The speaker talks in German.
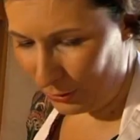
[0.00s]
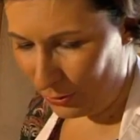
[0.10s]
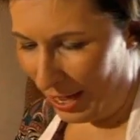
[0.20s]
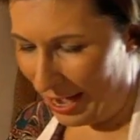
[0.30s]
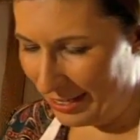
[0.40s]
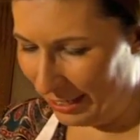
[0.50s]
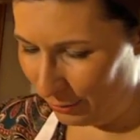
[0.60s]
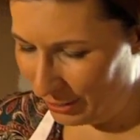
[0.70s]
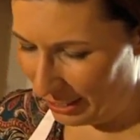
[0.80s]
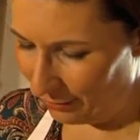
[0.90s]
so ein Jahr
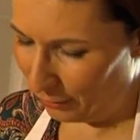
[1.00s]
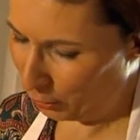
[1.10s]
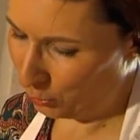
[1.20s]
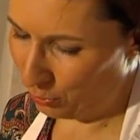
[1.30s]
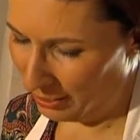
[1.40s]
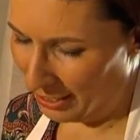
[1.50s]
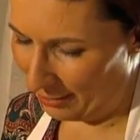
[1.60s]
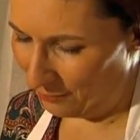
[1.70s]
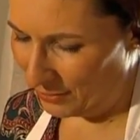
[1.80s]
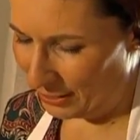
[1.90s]
Hotelfachschule
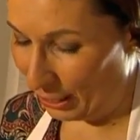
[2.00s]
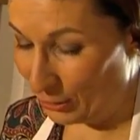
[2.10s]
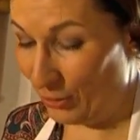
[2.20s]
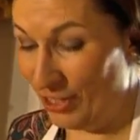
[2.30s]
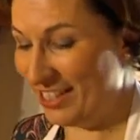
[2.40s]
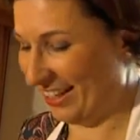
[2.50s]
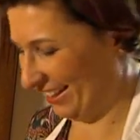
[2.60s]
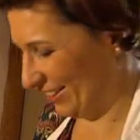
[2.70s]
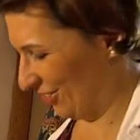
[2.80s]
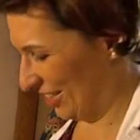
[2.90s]
gehabt in
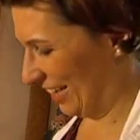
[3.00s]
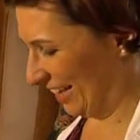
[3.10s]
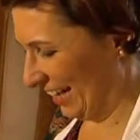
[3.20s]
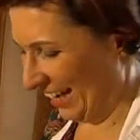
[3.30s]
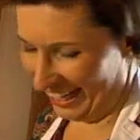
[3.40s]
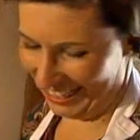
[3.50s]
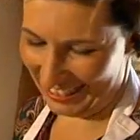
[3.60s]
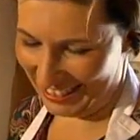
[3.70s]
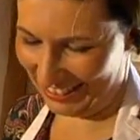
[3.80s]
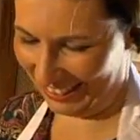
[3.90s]
Altötting im
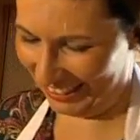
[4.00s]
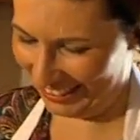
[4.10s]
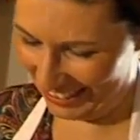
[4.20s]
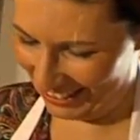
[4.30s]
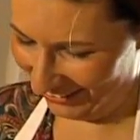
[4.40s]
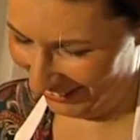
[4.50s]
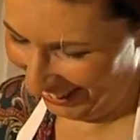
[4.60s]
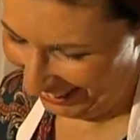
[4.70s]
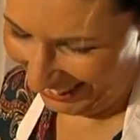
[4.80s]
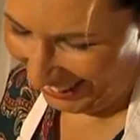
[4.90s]
Internat. Das war ganz toll. Aha.